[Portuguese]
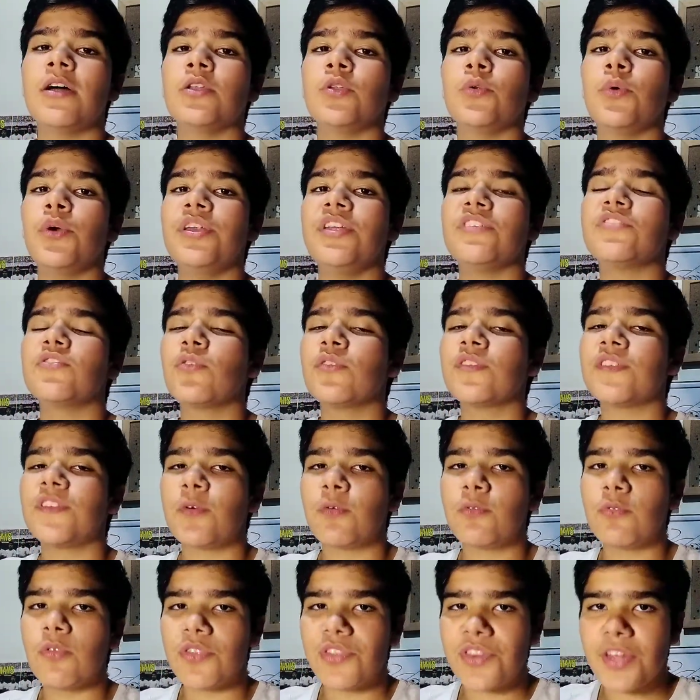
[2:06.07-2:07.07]
No início do
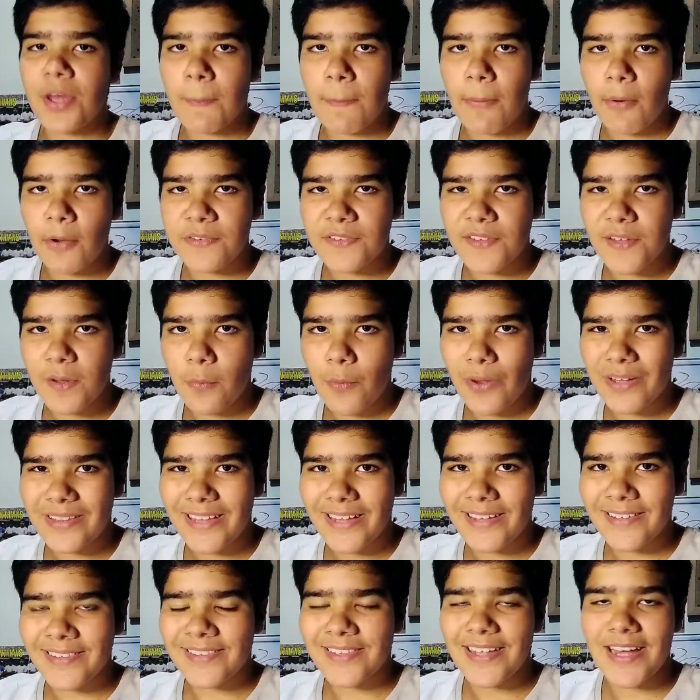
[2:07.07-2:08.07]
segundo tempo, aos
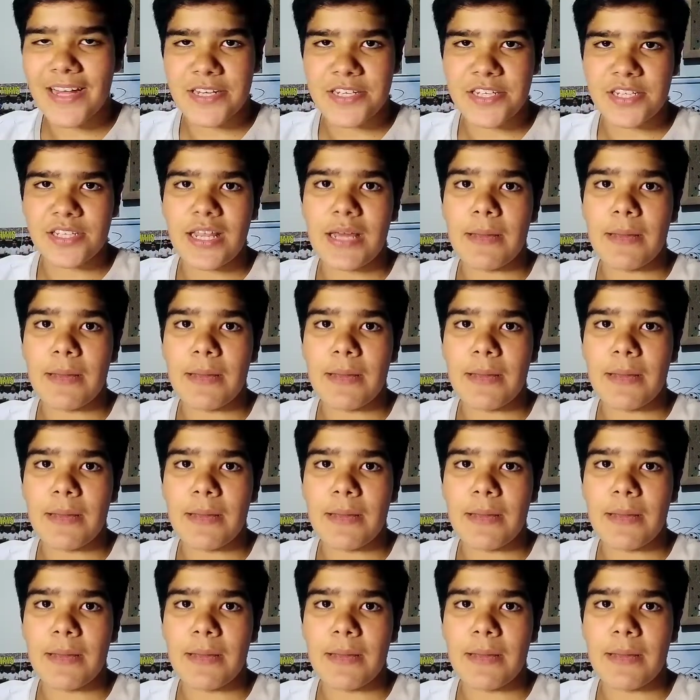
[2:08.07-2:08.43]
57,